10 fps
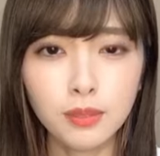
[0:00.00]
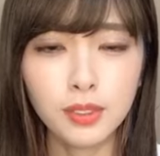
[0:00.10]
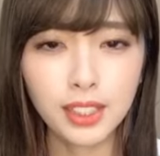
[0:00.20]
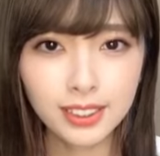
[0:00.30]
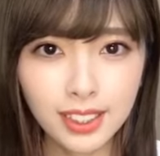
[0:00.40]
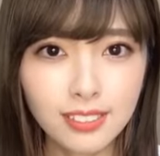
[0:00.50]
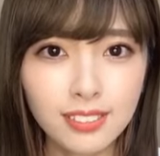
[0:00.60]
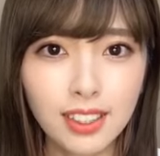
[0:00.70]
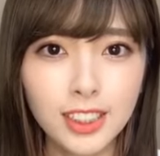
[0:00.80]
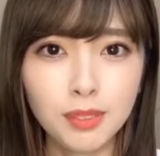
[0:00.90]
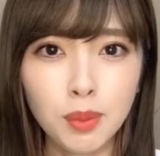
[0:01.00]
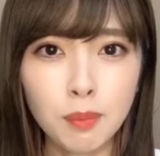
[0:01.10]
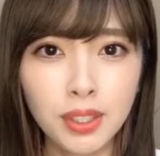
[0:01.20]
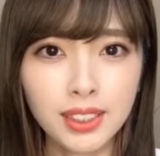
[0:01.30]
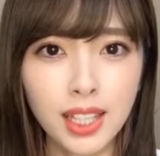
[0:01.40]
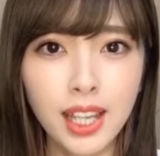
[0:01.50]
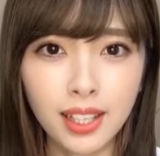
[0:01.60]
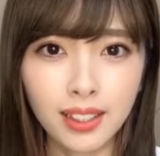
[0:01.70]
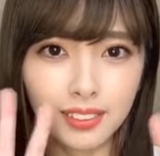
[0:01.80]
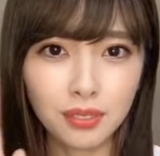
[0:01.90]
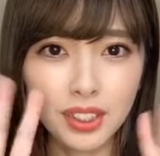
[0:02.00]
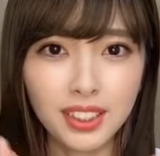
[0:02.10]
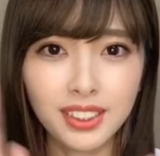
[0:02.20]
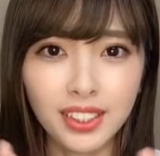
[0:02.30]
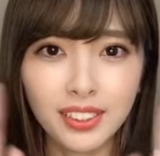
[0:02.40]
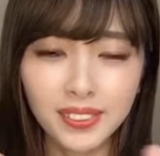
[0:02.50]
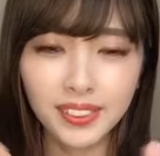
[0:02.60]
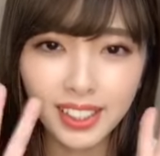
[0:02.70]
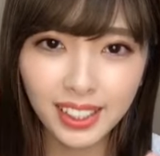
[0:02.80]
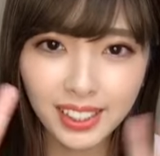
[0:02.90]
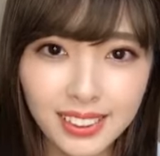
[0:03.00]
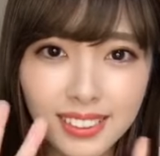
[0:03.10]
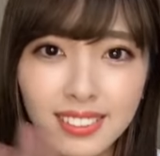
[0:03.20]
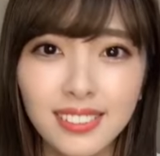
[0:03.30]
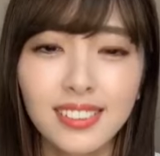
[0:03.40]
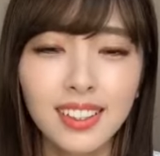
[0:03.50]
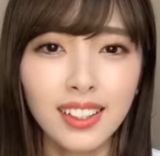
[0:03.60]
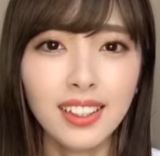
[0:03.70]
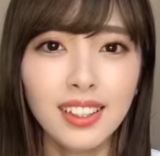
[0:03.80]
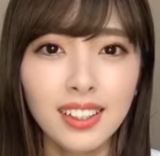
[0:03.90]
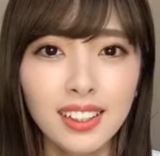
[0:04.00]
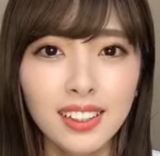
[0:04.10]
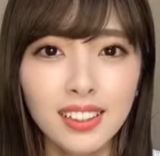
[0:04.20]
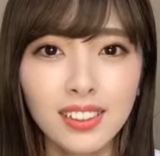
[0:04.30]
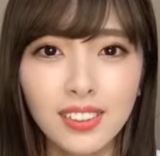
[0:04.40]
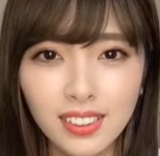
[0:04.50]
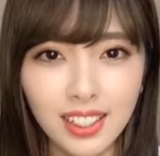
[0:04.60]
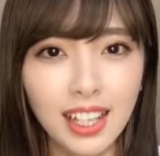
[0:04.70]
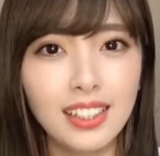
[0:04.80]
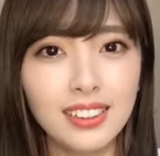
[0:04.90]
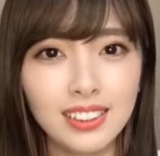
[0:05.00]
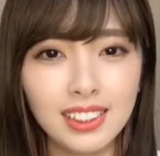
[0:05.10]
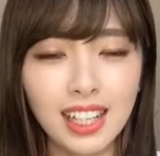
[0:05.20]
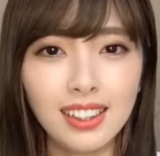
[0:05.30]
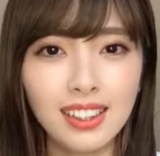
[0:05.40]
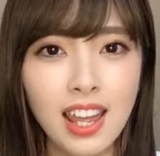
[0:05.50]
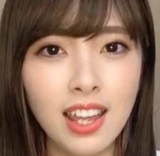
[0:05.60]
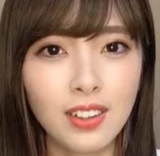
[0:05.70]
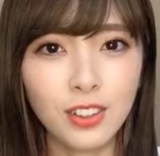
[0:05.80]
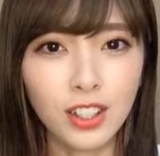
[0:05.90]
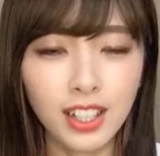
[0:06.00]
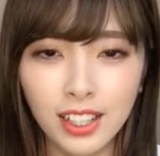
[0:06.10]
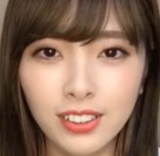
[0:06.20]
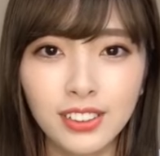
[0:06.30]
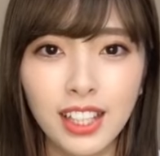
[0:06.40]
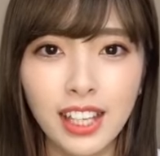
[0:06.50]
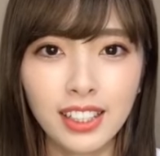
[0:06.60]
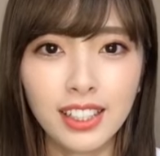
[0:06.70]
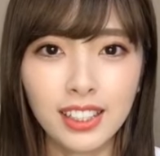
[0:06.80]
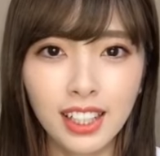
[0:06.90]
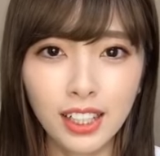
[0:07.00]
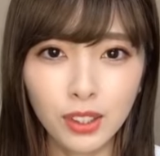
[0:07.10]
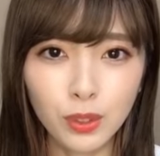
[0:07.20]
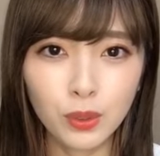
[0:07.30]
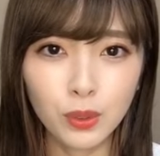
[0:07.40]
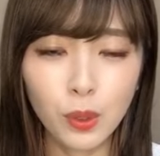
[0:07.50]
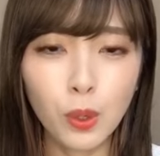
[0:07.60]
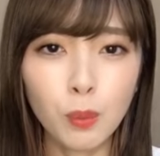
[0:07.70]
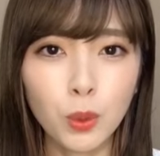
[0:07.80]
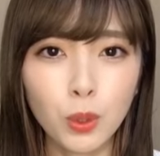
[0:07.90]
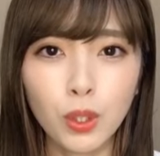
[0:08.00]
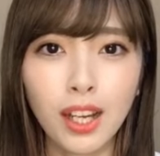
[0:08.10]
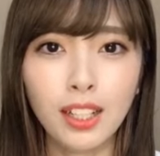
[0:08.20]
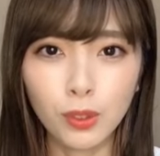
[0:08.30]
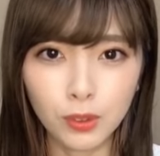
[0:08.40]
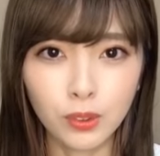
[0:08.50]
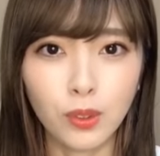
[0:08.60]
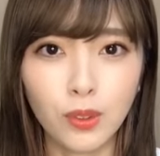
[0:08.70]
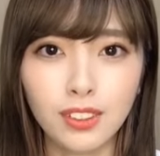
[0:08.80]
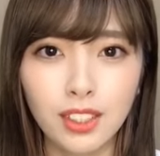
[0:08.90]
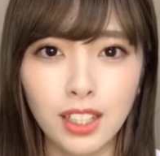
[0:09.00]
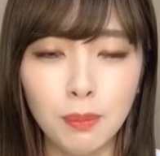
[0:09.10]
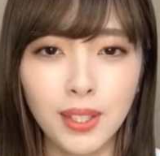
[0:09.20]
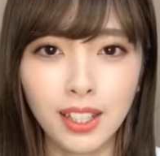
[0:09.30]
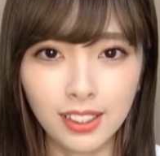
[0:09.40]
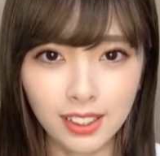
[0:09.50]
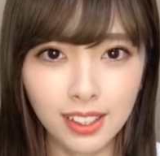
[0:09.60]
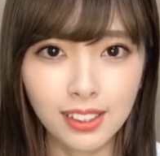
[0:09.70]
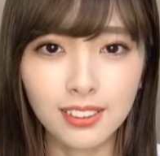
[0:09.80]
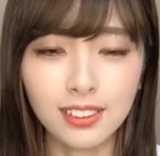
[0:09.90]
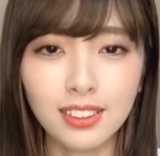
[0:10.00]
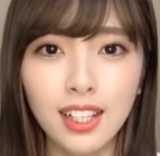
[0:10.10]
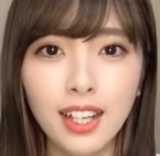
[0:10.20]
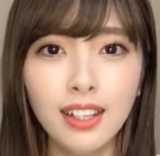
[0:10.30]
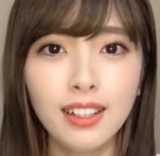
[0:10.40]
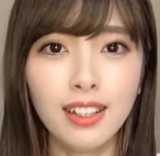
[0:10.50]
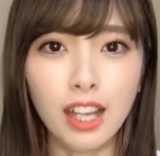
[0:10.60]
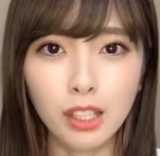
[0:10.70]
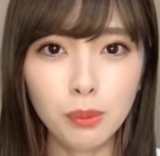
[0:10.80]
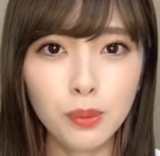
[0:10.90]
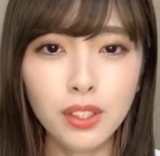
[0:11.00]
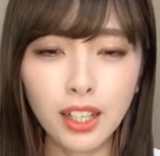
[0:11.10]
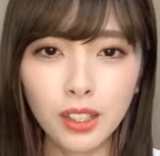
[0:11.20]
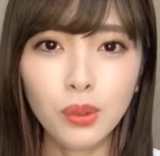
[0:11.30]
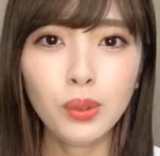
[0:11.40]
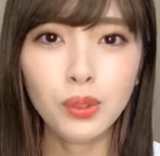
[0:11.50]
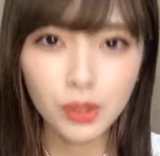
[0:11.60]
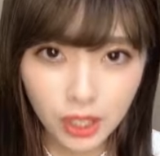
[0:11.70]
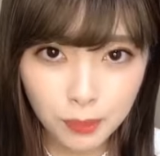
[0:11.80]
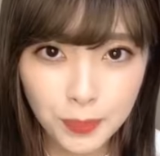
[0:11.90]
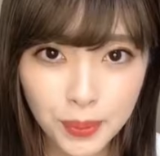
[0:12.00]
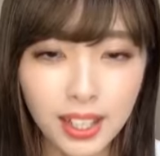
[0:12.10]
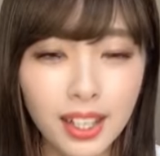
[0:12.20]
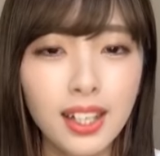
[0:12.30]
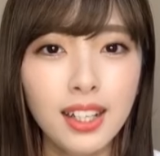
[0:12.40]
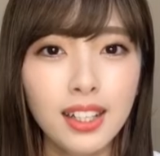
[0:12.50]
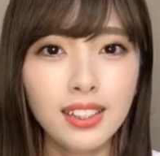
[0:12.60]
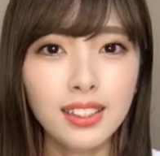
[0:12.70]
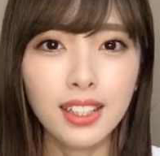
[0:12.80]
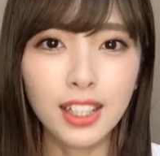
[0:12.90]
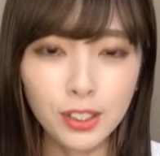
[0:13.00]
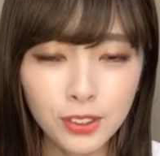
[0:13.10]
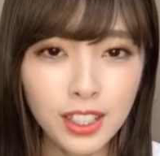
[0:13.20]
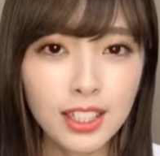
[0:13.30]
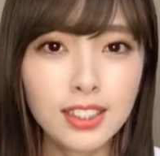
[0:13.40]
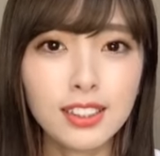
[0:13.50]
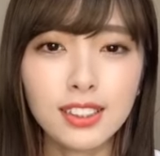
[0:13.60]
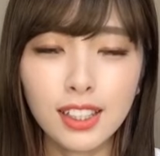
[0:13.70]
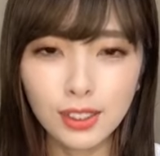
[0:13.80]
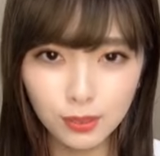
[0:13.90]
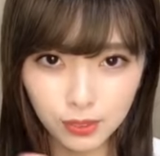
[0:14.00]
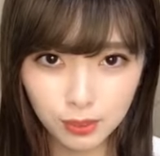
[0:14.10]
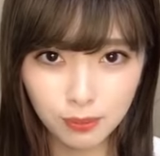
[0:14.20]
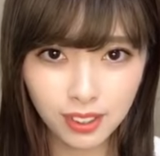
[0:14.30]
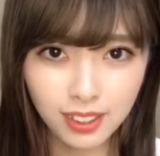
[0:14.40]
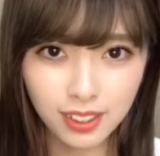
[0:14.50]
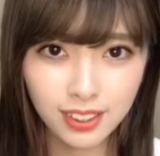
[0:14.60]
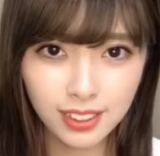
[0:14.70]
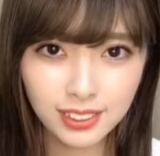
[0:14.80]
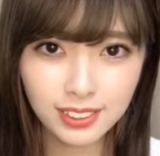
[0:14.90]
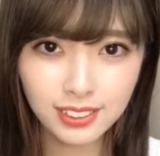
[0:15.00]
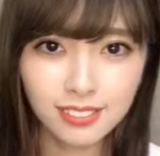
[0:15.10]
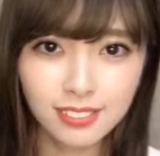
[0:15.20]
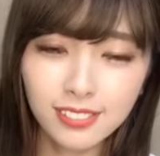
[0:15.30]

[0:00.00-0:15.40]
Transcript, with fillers: 皆さん、はじめまして、小林弥生です。今回、歌って踊れる現役アイドルと元アイドルのグラビア企画、ライブアイドルグラビア、リグがスタートします。